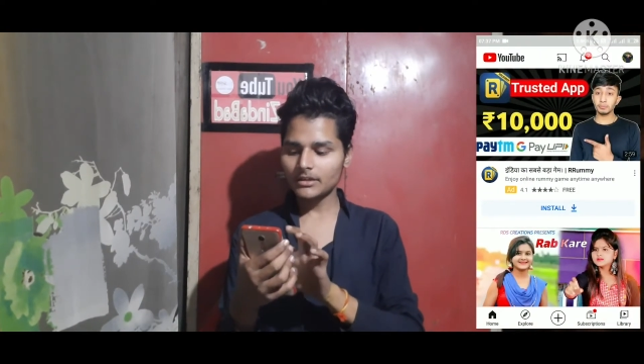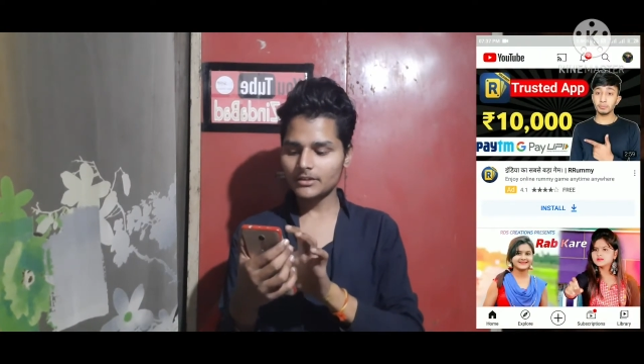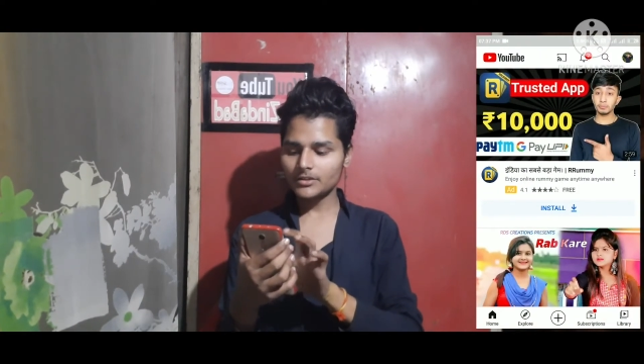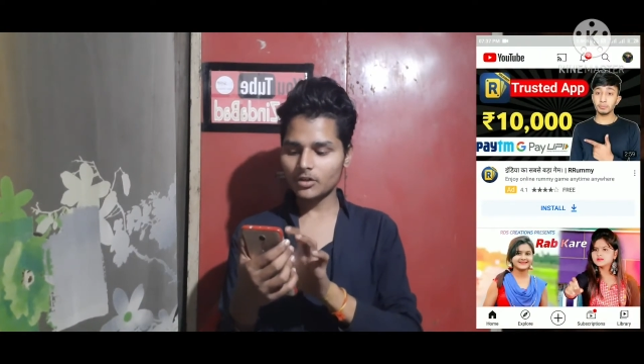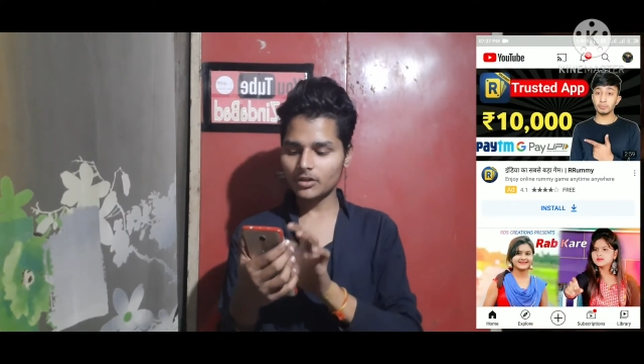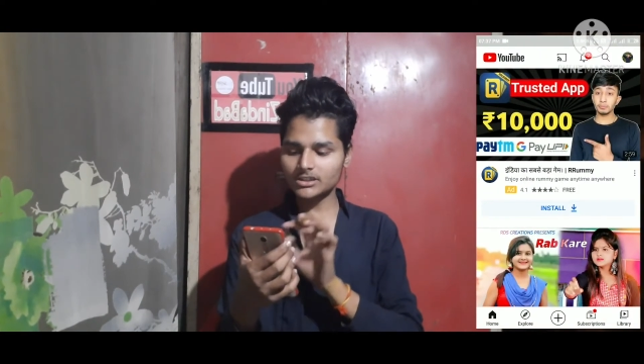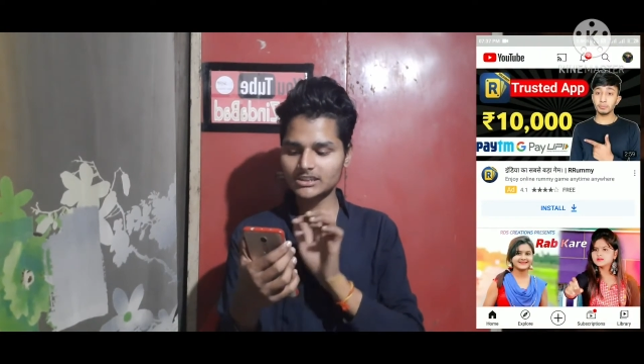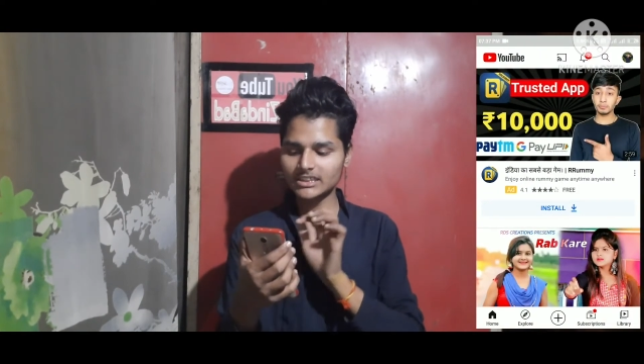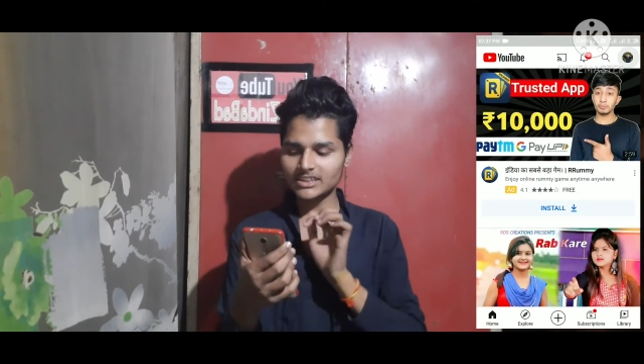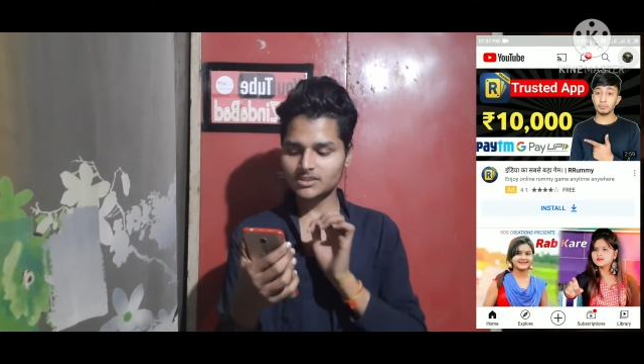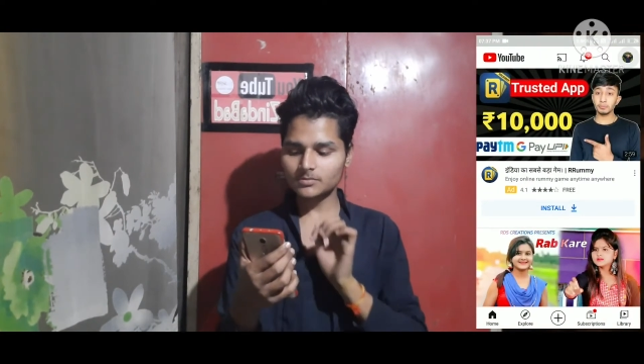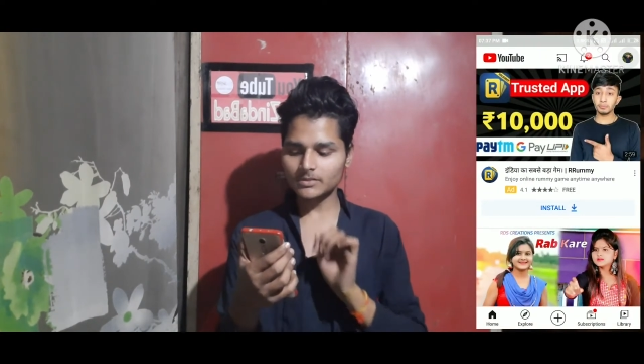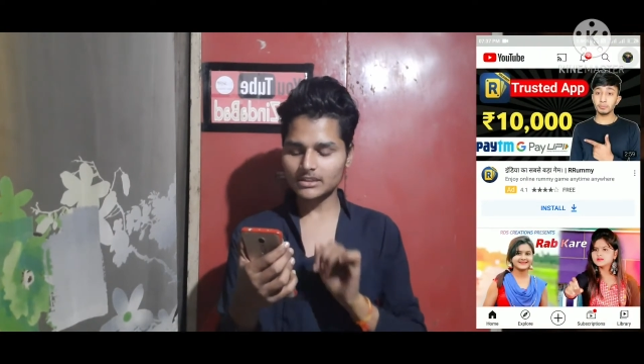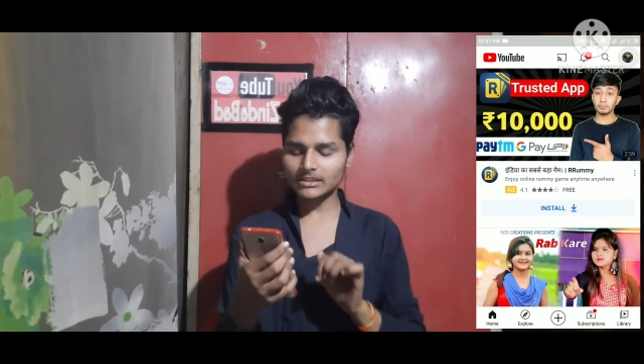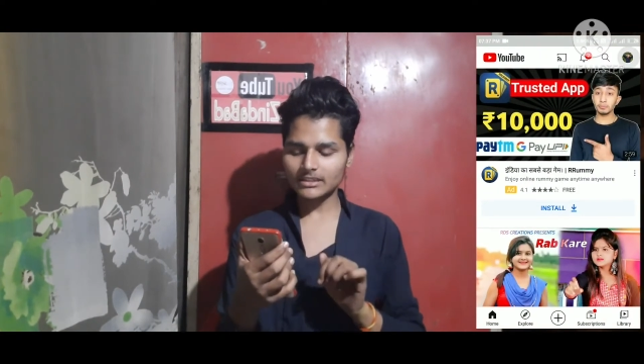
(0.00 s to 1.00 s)
योर चैनल्स
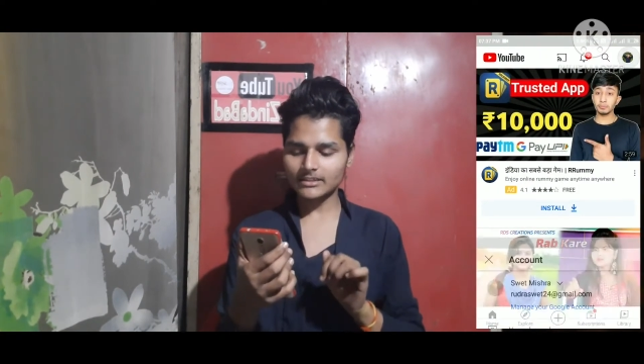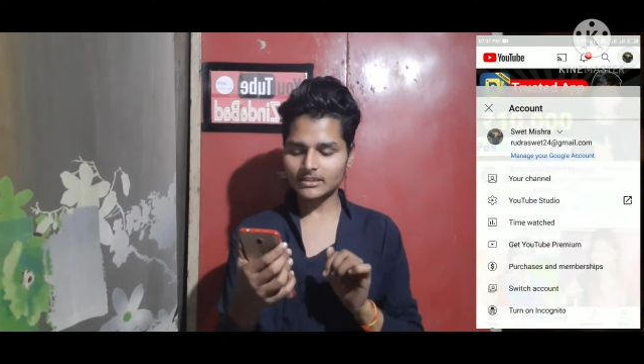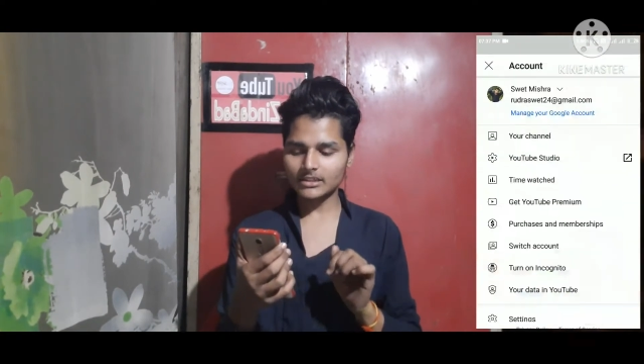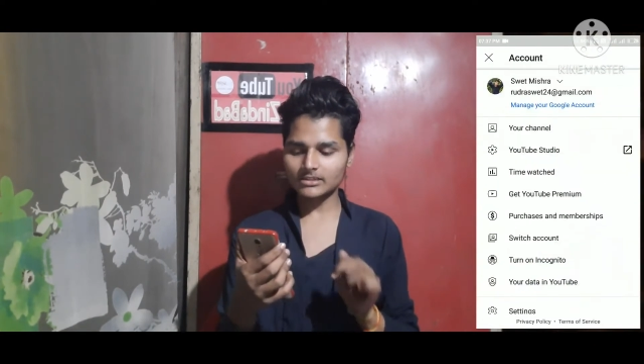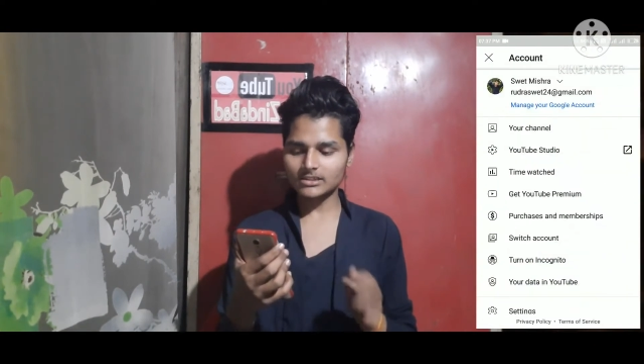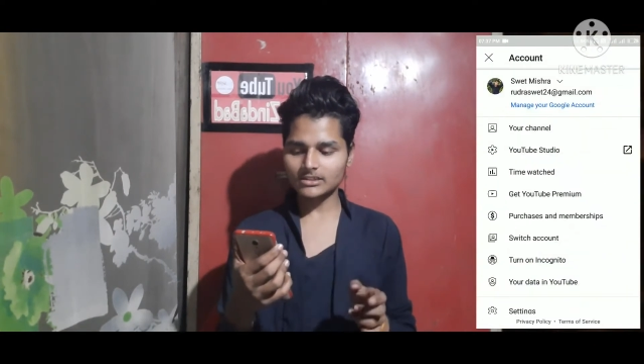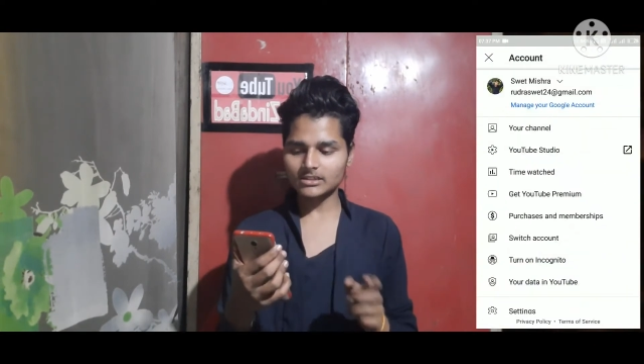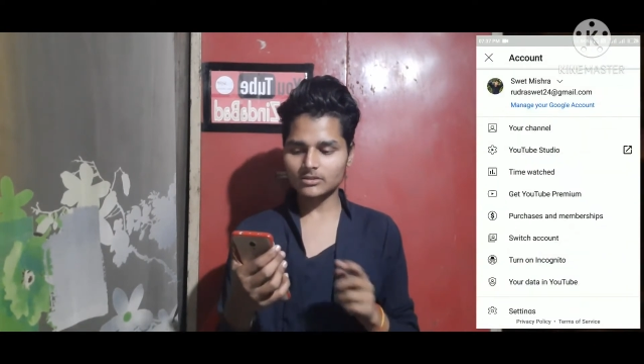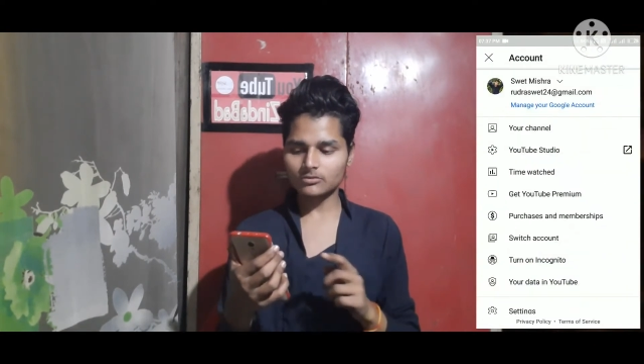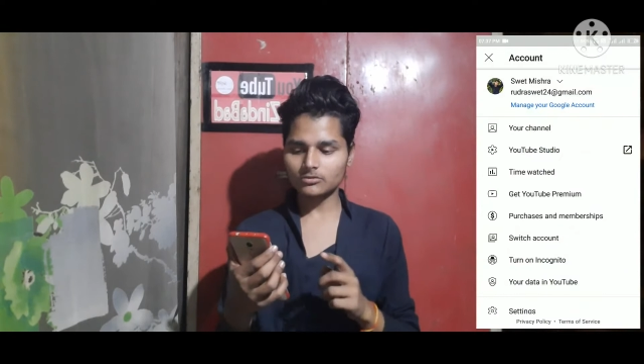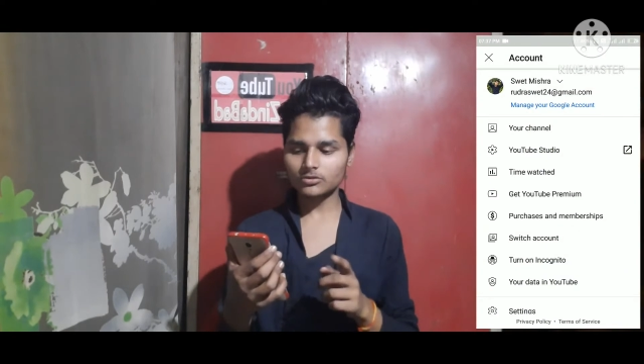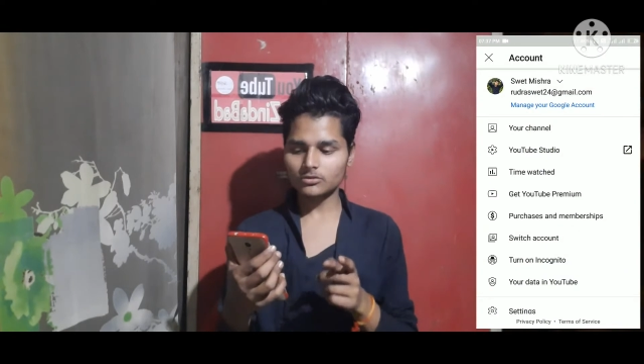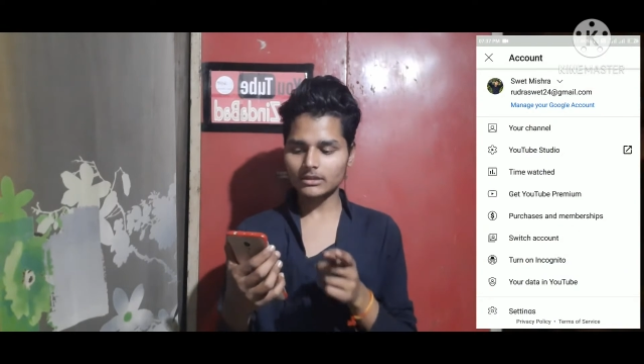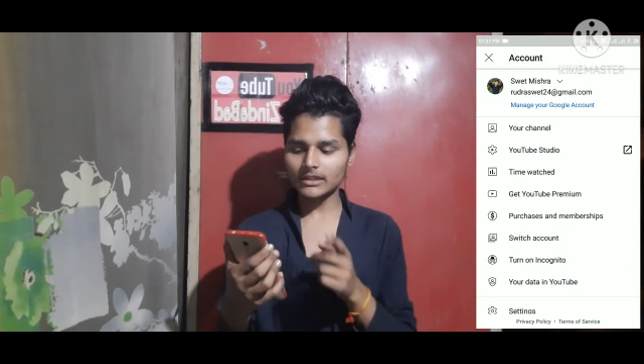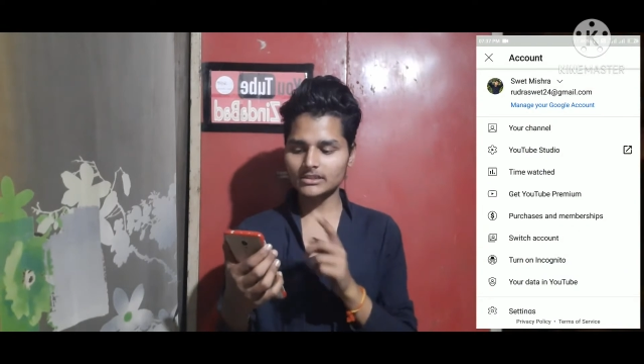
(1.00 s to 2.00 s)
में क्लिक कर देता हूँ
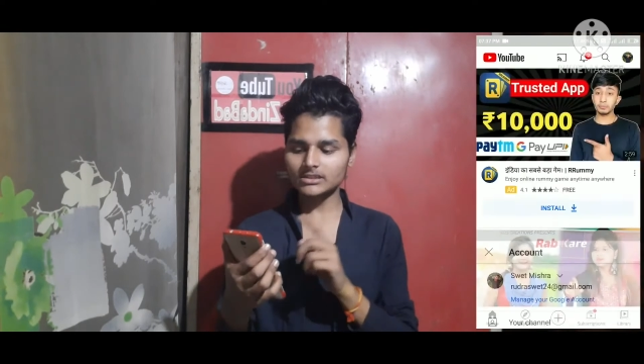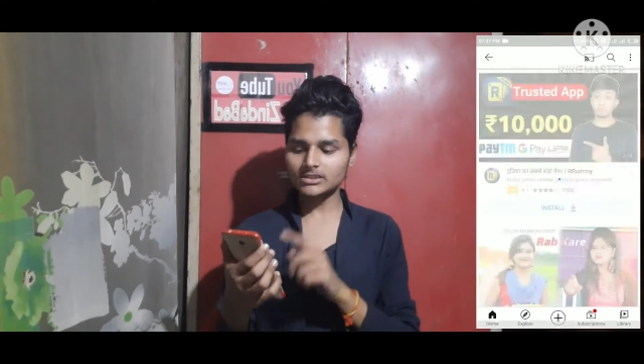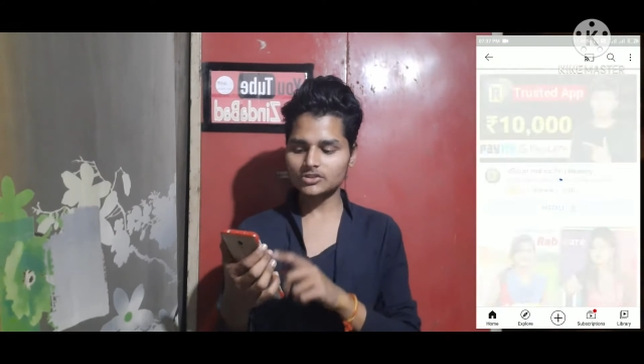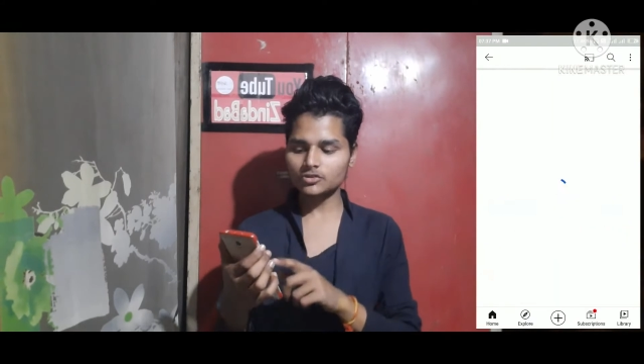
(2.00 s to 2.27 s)
तो गाइज